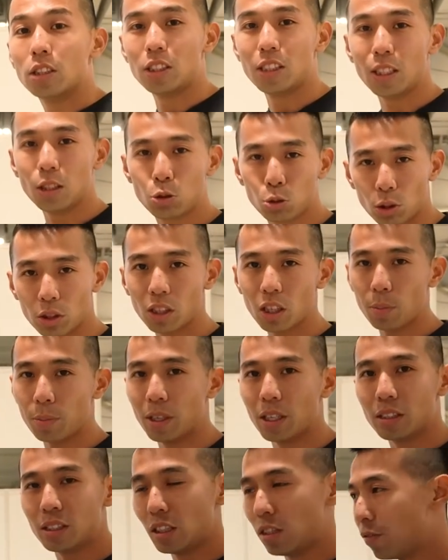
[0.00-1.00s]
今年最特
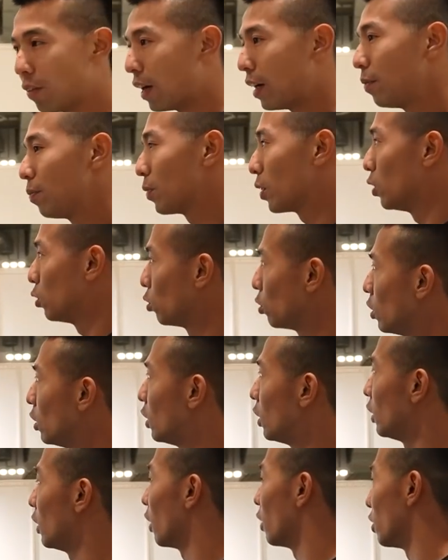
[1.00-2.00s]
别的地方就是
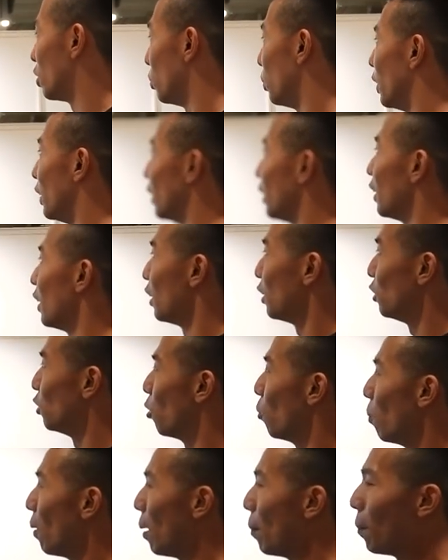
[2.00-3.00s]
进到这边
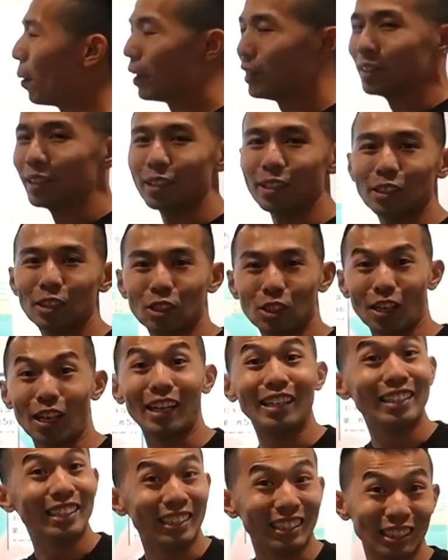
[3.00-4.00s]
有满满的
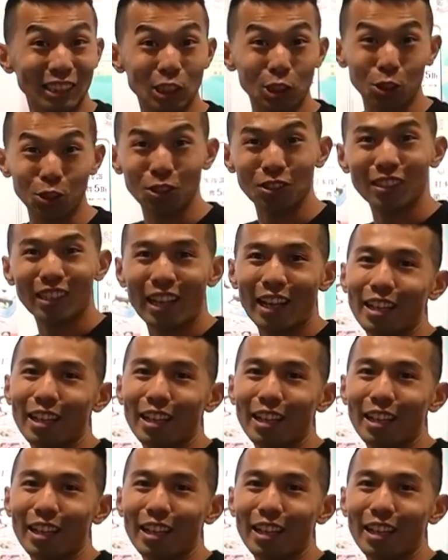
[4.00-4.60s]
餐饮区。